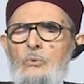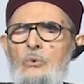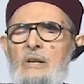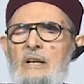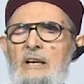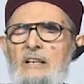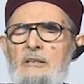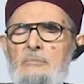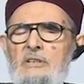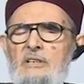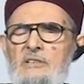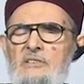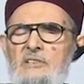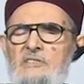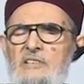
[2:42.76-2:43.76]
والحرب
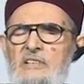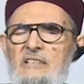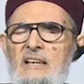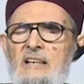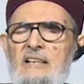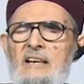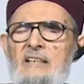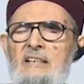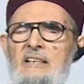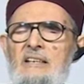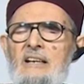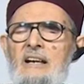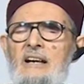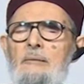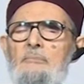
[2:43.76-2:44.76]
الاقتصادية الآن
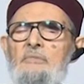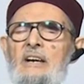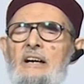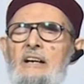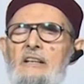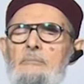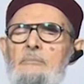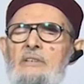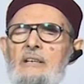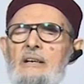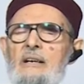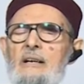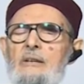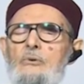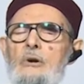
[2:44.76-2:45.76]
هي أمضى حرب هي
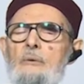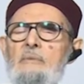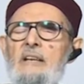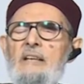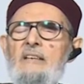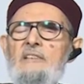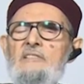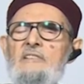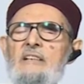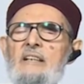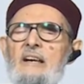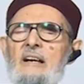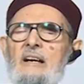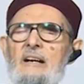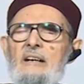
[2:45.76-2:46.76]
أقوى من أي
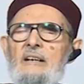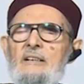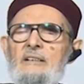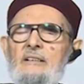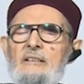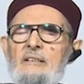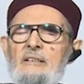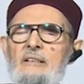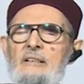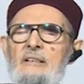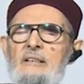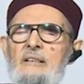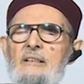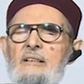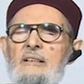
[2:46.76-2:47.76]
سلاح آخر
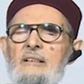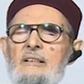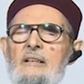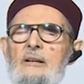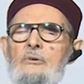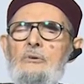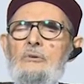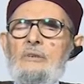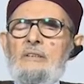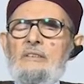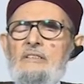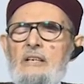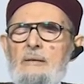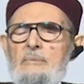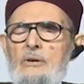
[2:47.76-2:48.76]
لو
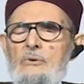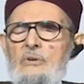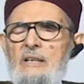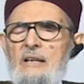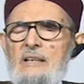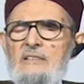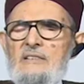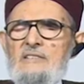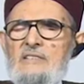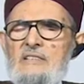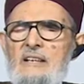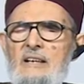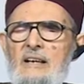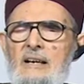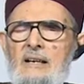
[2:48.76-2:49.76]
انتبهوا لهذا
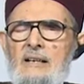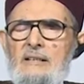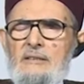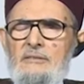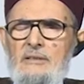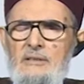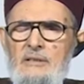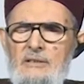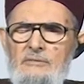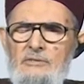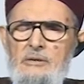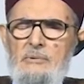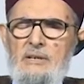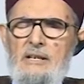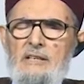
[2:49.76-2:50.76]
السلاح
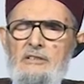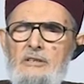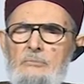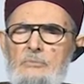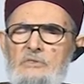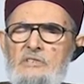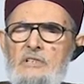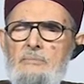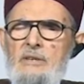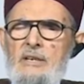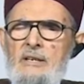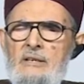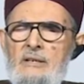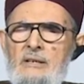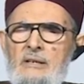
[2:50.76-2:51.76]
في بلاد
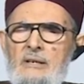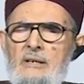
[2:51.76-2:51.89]
المسلمين